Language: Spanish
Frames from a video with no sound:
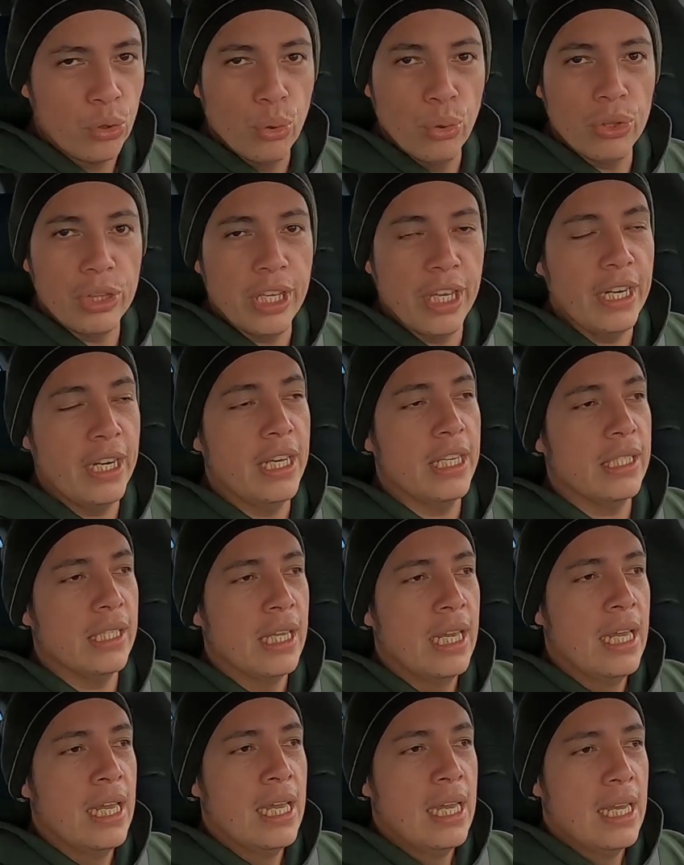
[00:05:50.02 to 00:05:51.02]
tú
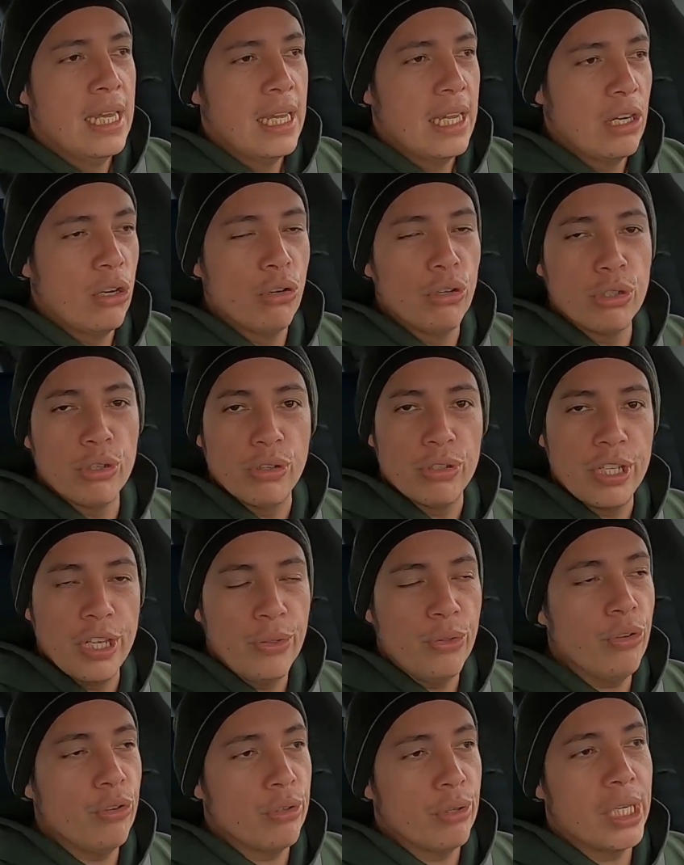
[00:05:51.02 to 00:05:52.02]
tienes los
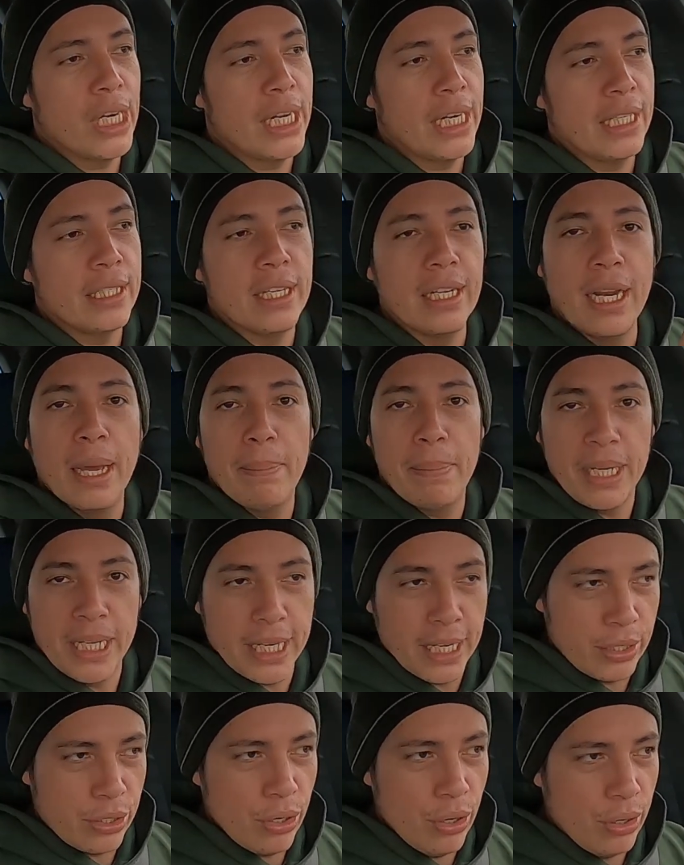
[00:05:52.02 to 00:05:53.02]
200 dólares en la
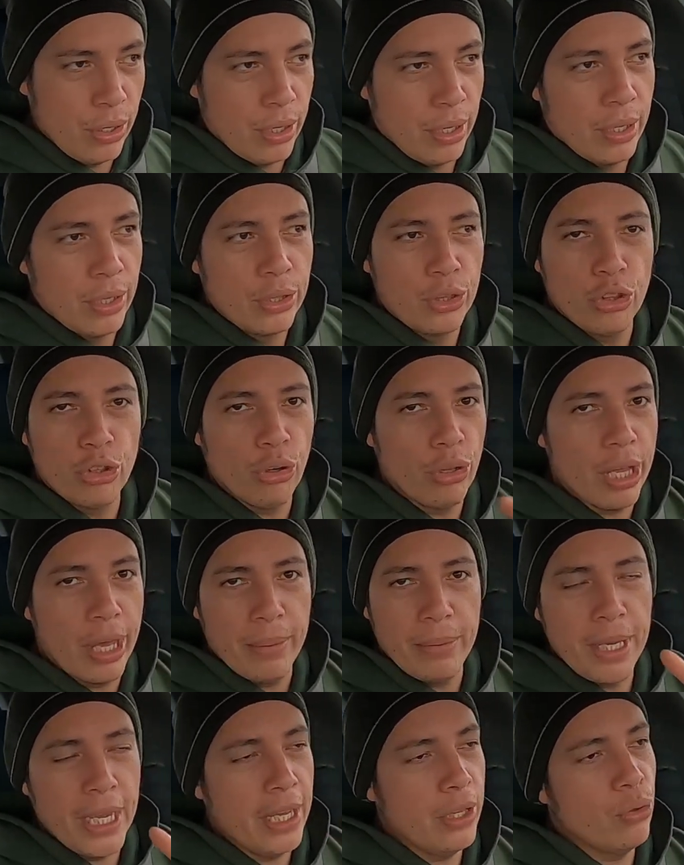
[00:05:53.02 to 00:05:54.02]
aplicación.
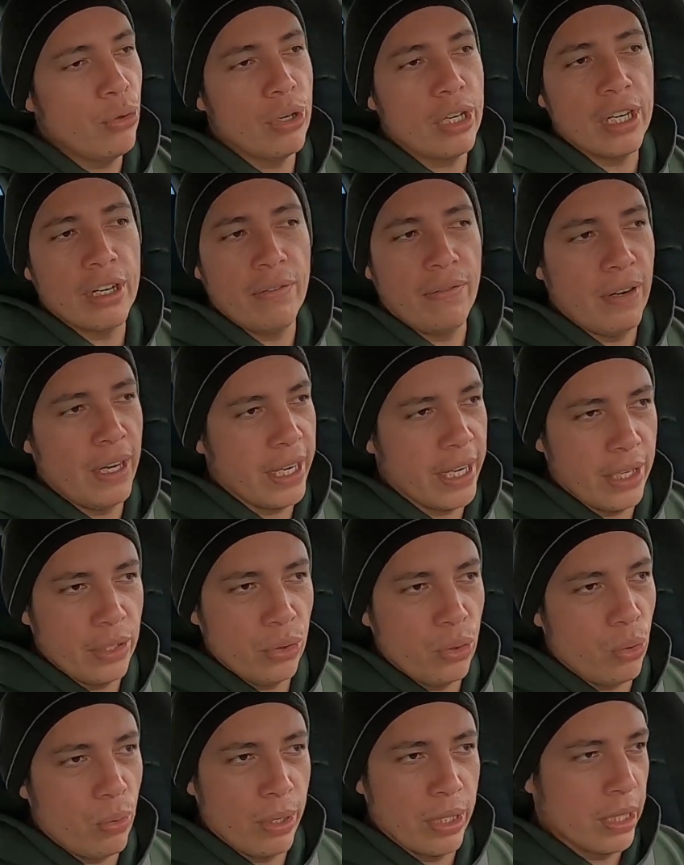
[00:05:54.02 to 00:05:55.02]
Todavía no refleja
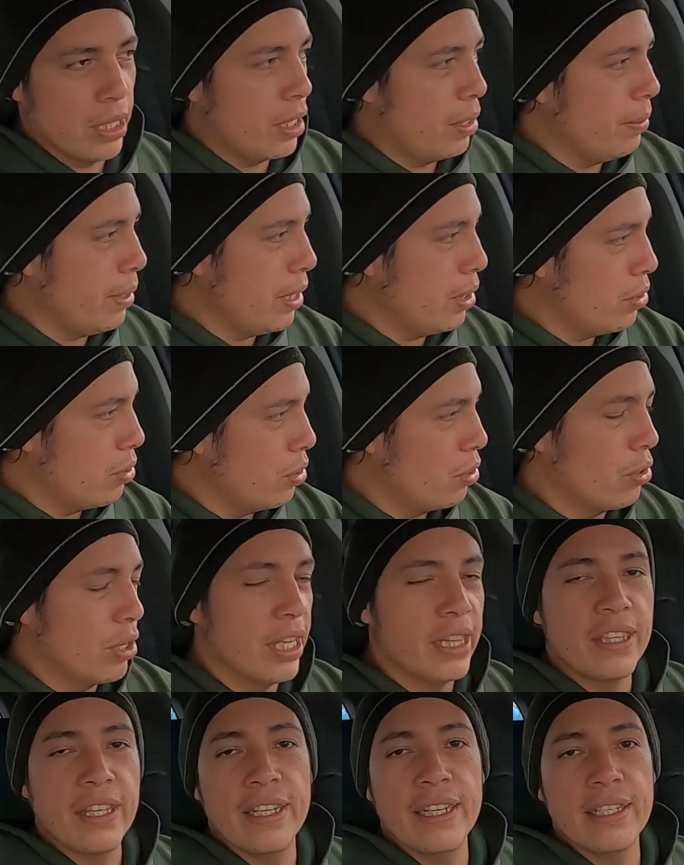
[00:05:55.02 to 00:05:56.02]
en tu cuenta de banco.
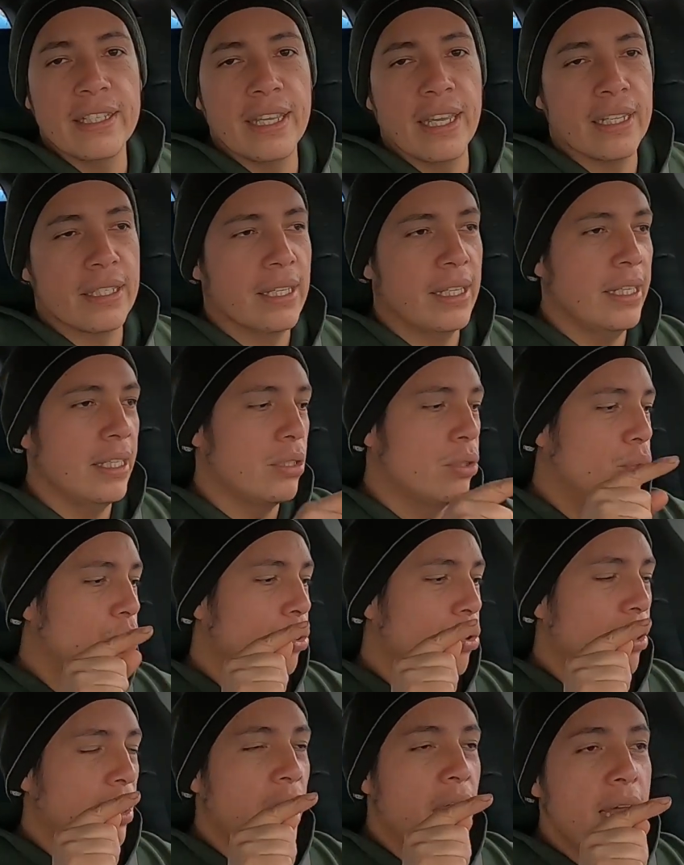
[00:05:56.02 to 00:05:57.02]
Lo que tienes que hacer es
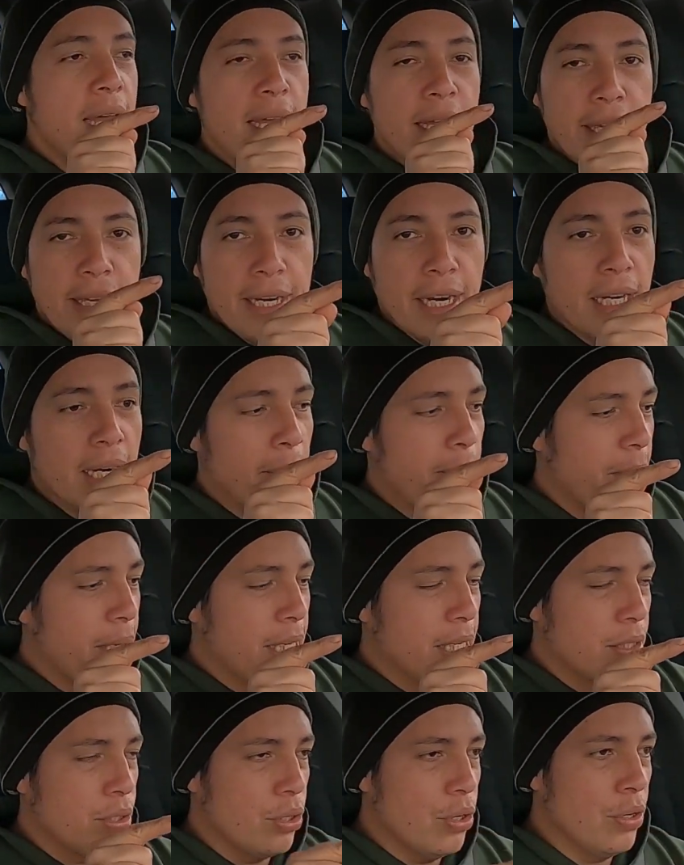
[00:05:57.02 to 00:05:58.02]
tú ir a la
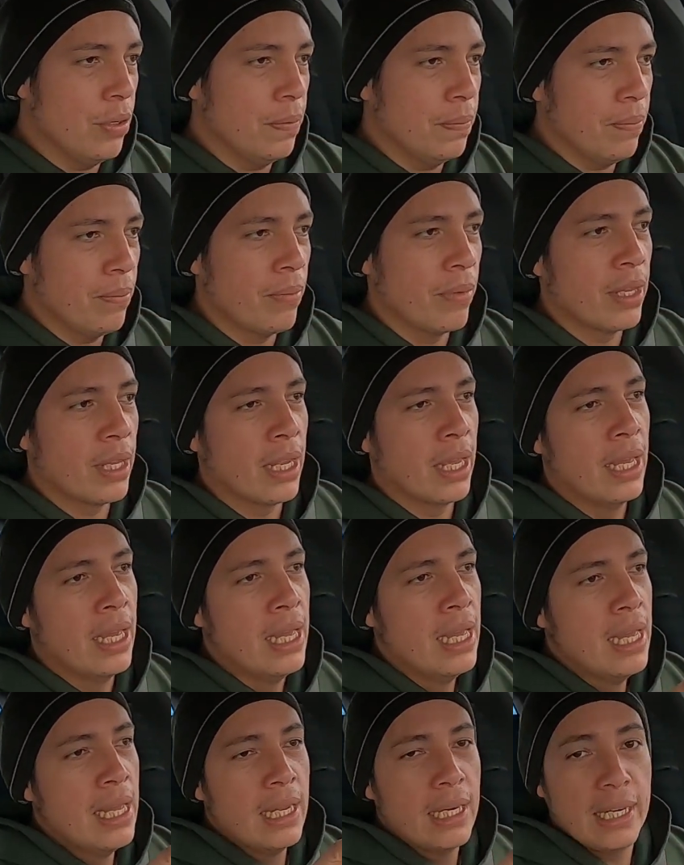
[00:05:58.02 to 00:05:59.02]
aplicación,
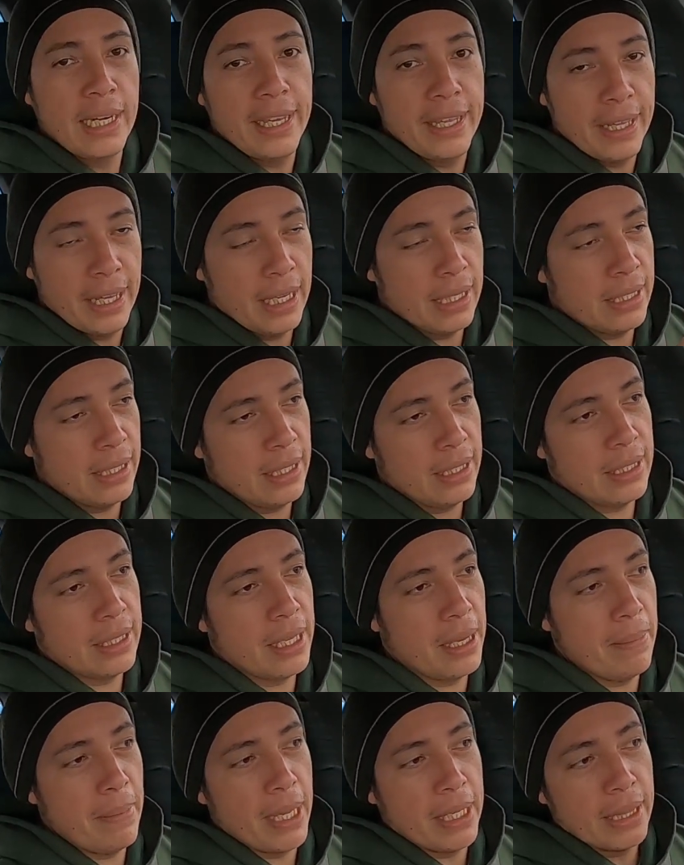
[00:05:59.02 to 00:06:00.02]
le das
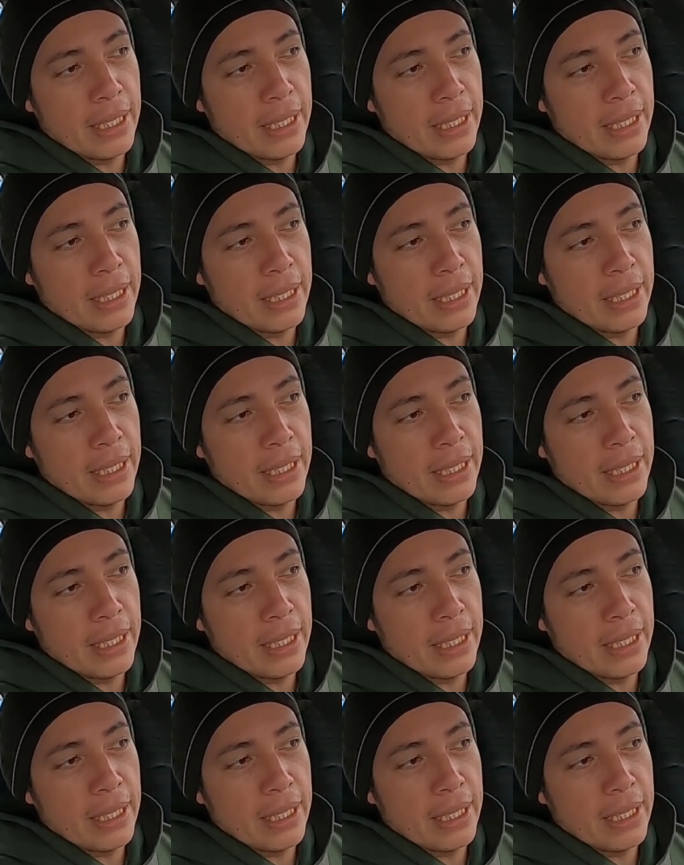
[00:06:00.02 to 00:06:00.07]
este